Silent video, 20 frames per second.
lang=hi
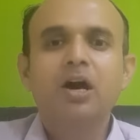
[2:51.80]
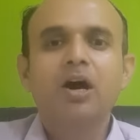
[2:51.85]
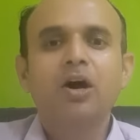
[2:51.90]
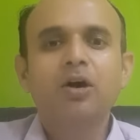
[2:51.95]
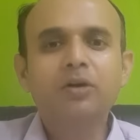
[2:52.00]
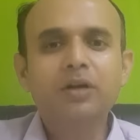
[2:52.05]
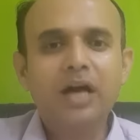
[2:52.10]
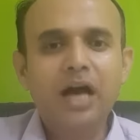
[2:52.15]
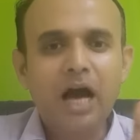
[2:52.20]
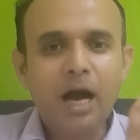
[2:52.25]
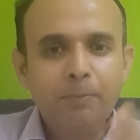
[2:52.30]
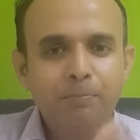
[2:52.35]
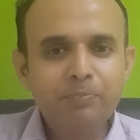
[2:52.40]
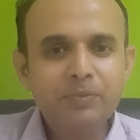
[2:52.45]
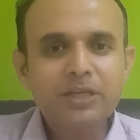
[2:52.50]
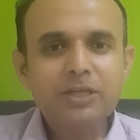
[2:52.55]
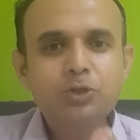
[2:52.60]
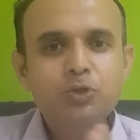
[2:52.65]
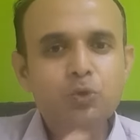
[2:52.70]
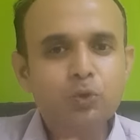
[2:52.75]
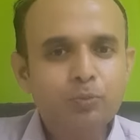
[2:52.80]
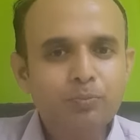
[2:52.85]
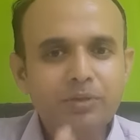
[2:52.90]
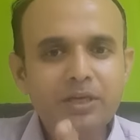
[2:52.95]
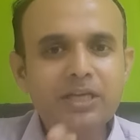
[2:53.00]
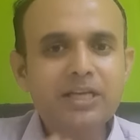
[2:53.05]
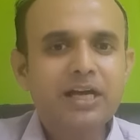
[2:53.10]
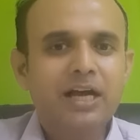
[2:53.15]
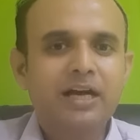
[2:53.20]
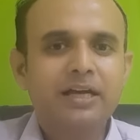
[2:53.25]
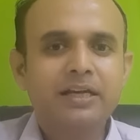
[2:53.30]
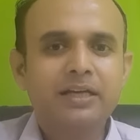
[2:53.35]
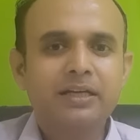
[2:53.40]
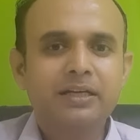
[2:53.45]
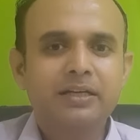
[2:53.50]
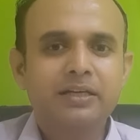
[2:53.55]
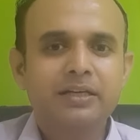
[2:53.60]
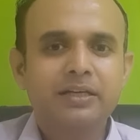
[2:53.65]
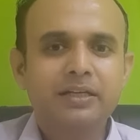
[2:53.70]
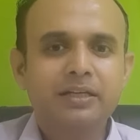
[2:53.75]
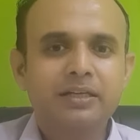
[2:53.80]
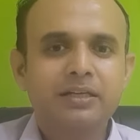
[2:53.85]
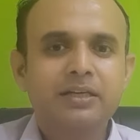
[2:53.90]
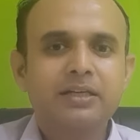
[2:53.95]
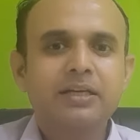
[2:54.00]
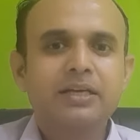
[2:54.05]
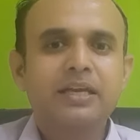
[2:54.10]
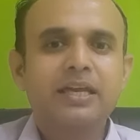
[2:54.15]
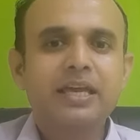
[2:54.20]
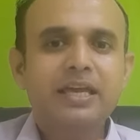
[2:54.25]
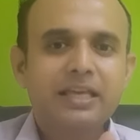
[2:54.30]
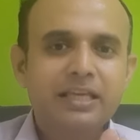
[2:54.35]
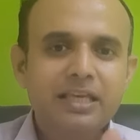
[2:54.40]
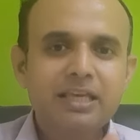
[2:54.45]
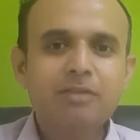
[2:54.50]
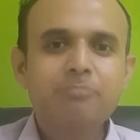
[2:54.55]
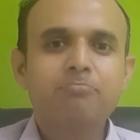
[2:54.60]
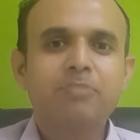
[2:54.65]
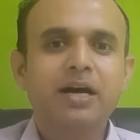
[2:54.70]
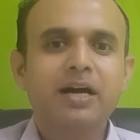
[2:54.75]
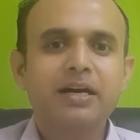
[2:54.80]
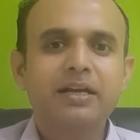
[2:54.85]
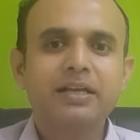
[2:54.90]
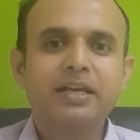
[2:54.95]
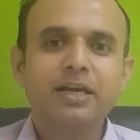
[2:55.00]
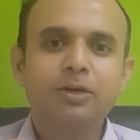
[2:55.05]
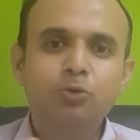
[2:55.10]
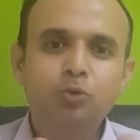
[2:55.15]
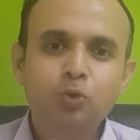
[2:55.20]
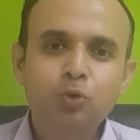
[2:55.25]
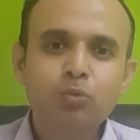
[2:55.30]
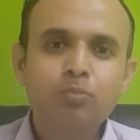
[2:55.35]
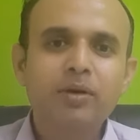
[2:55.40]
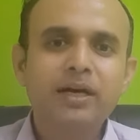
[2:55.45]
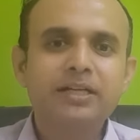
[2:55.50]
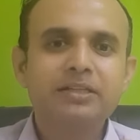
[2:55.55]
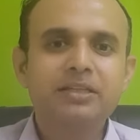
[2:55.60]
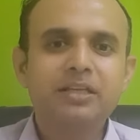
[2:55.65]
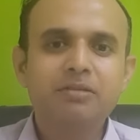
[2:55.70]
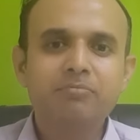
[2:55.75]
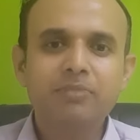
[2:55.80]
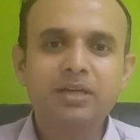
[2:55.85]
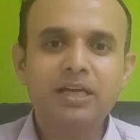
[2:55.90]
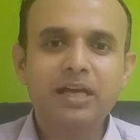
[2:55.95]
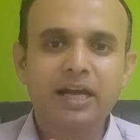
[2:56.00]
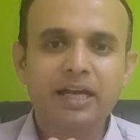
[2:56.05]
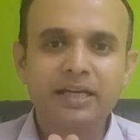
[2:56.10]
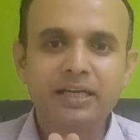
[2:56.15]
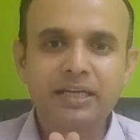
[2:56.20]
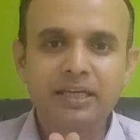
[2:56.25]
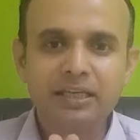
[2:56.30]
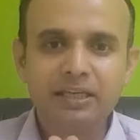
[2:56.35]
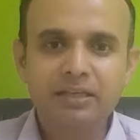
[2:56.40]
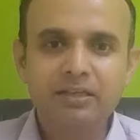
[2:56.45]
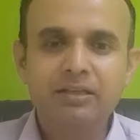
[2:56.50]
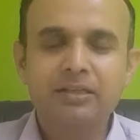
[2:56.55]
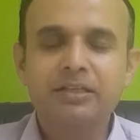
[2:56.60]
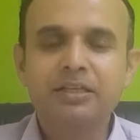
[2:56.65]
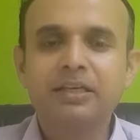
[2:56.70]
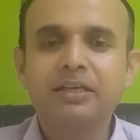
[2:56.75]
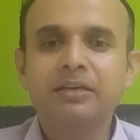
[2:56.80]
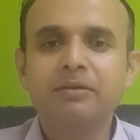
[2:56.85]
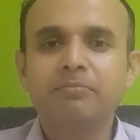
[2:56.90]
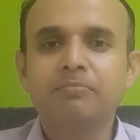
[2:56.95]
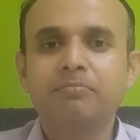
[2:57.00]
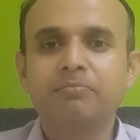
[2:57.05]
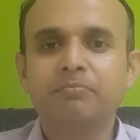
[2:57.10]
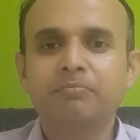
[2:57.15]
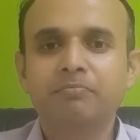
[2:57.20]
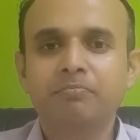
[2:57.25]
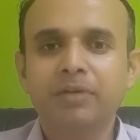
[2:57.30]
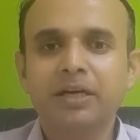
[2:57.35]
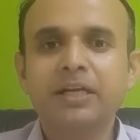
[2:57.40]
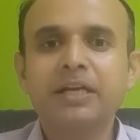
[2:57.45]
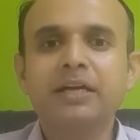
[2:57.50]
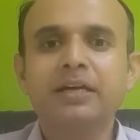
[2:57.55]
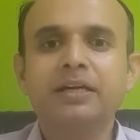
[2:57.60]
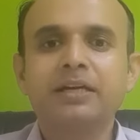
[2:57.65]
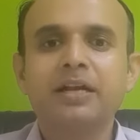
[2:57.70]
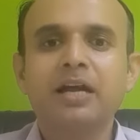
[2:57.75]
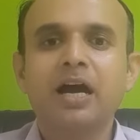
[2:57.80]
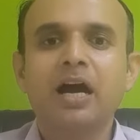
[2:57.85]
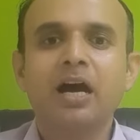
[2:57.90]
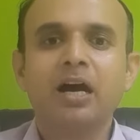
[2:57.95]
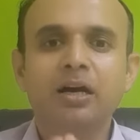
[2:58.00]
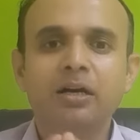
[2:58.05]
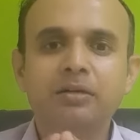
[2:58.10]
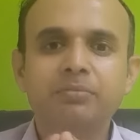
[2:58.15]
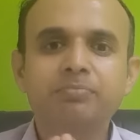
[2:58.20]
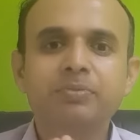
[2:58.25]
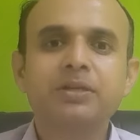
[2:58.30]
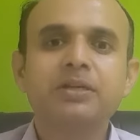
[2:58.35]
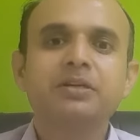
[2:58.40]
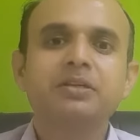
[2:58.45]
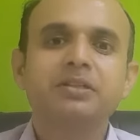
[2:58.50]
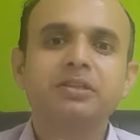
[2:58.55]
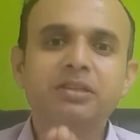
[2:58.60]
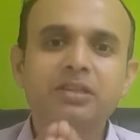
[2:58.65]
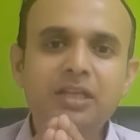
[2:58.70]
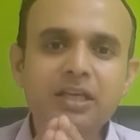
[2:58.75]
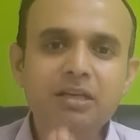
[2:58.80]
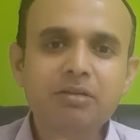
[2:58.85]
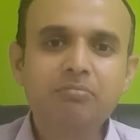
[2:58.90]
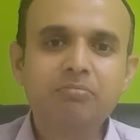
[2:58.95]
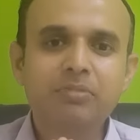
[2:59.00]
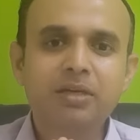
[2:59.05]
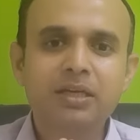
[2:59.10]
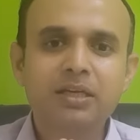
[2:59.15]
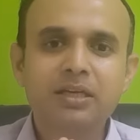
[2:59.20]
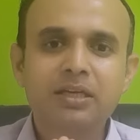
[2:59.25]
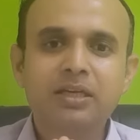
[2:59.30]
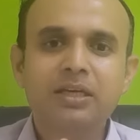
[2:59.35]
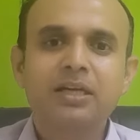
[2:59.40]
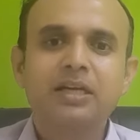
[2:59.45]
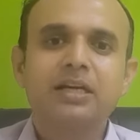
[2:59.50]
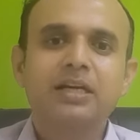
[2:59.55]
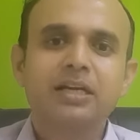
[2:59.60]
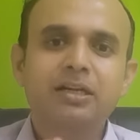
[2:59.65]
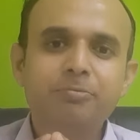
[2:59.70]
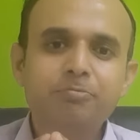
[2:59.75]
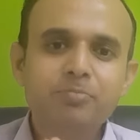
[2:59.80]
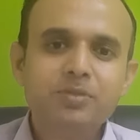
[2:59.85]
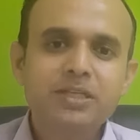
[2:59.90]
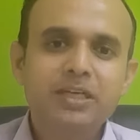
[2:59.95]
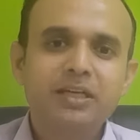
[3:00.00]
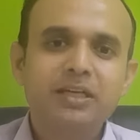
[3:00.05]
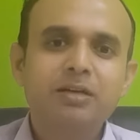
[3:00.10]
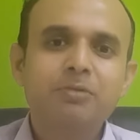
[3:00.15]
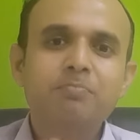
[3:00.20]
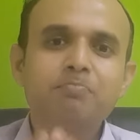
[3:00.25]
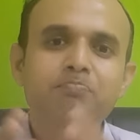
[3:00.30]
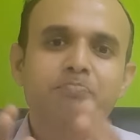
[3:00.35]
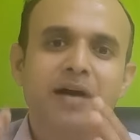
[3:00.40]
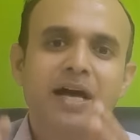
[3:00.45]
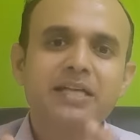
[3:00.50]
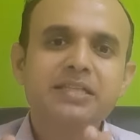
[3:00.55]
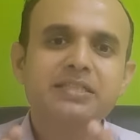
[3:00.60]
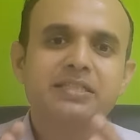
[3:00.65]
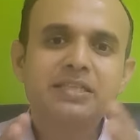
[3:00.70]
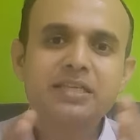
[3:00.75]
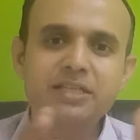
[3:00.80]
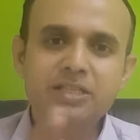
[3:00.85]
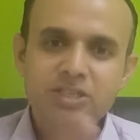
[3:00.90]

और आपके जो भी खाना है एक ही बार या दो बार दिन में खाने के बगैर आप दिन में कम से कम पाँच से